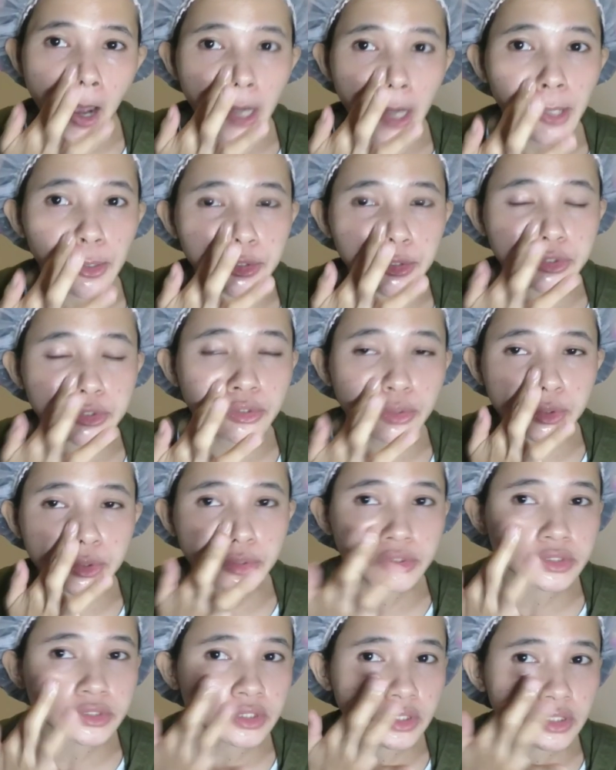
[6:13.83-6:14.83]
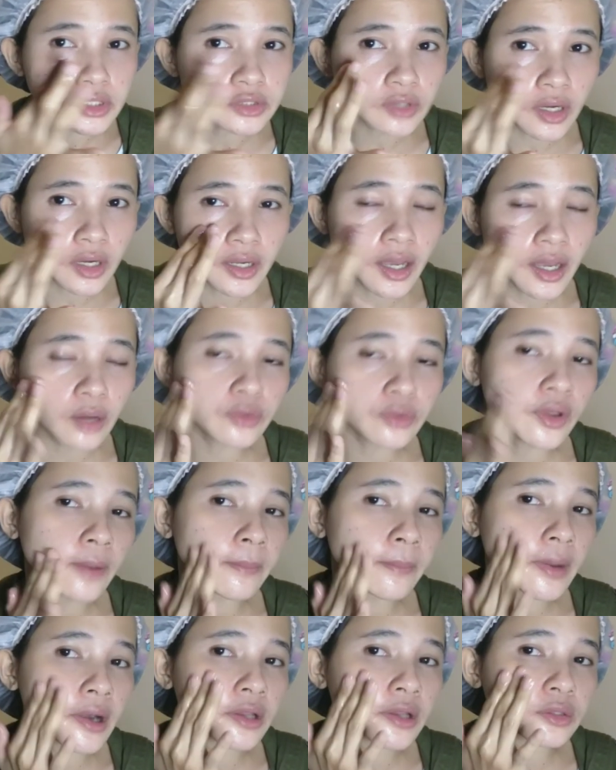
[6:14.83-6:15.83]
di ujung-ujung sini soalnya aku yang
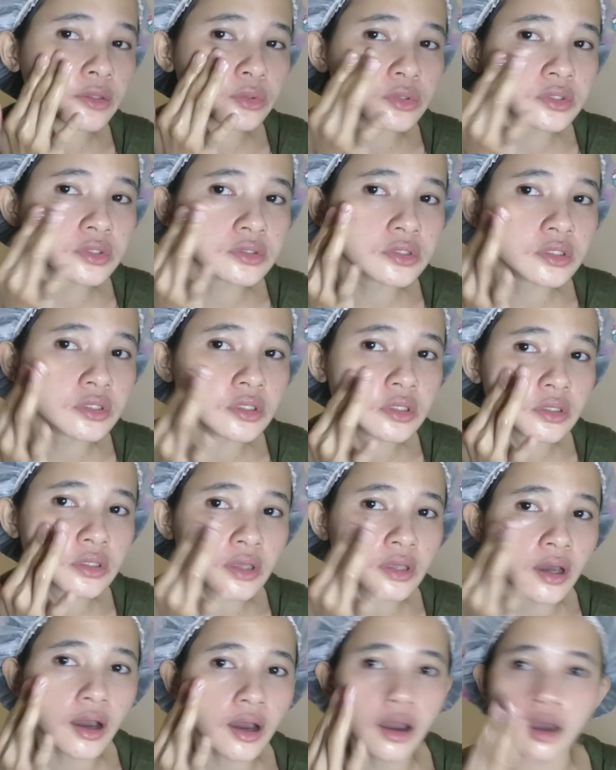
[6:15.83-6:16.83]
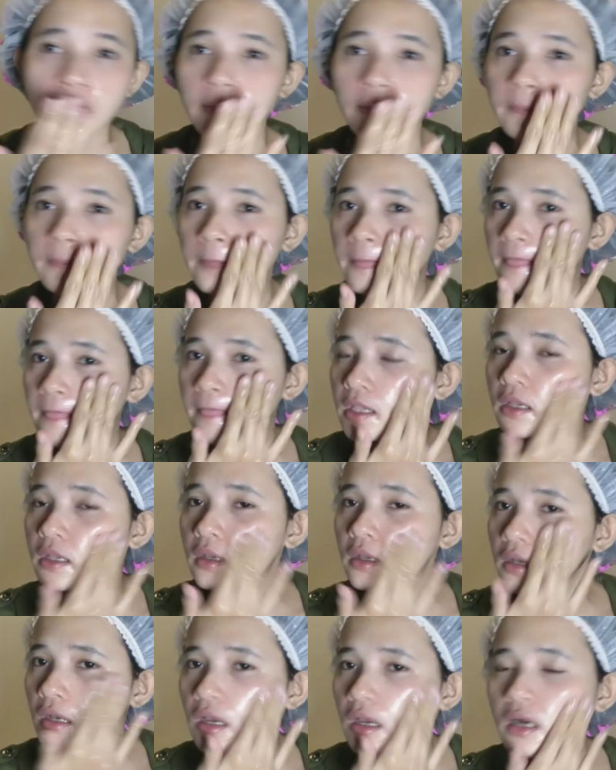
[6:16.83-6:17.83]
perih itu di sininya
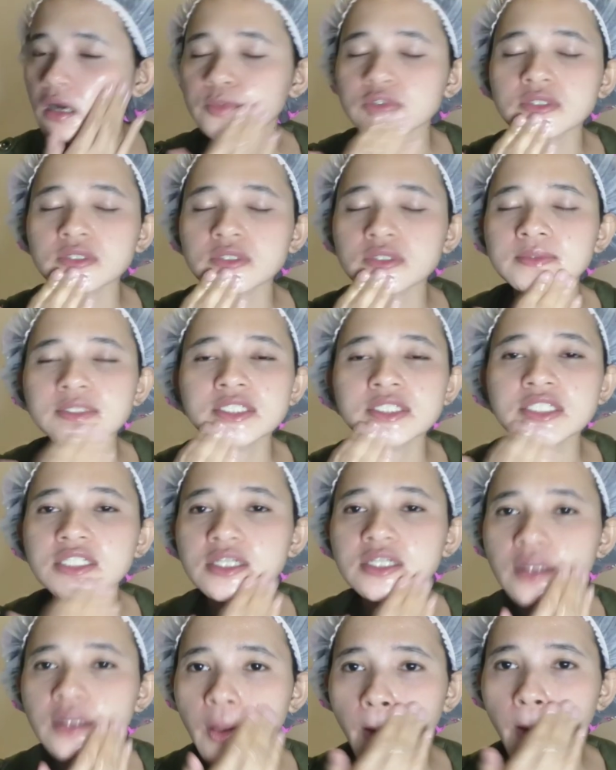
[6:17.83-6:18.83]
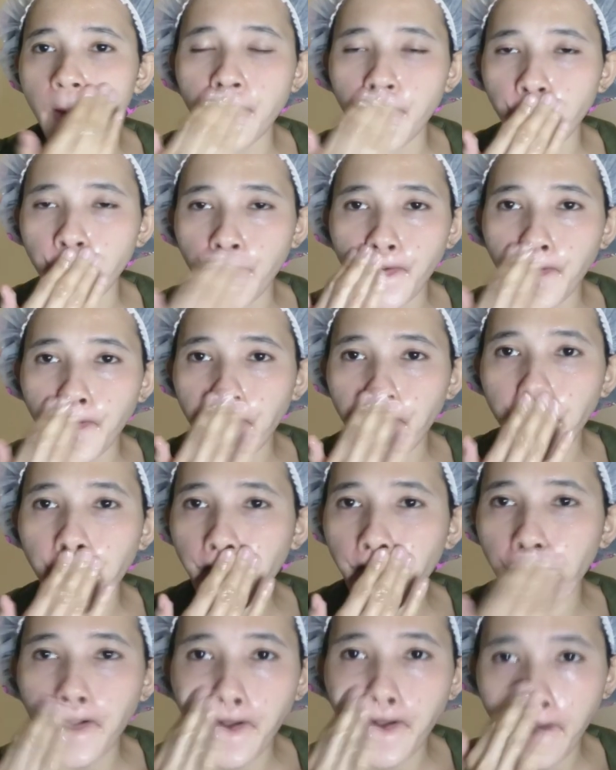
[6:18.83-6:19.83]
karena musim dingin
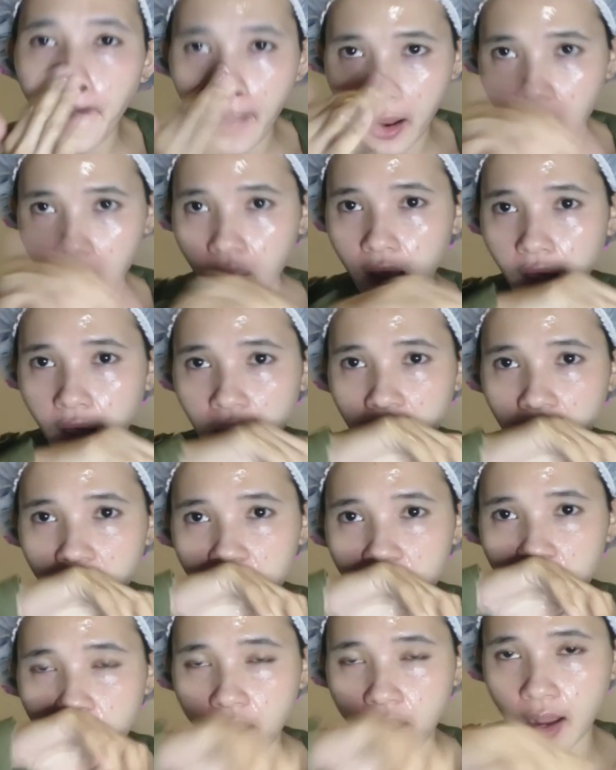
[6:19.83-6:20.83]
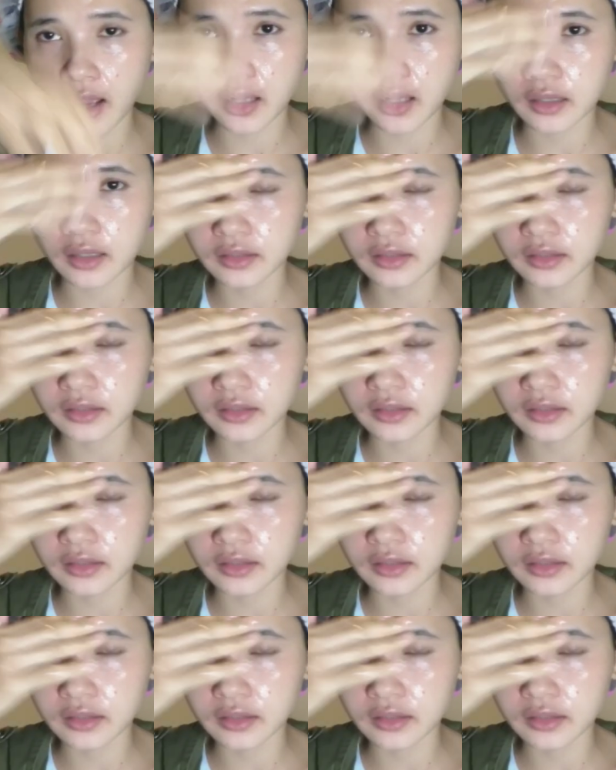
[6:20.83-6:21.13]
ah jangan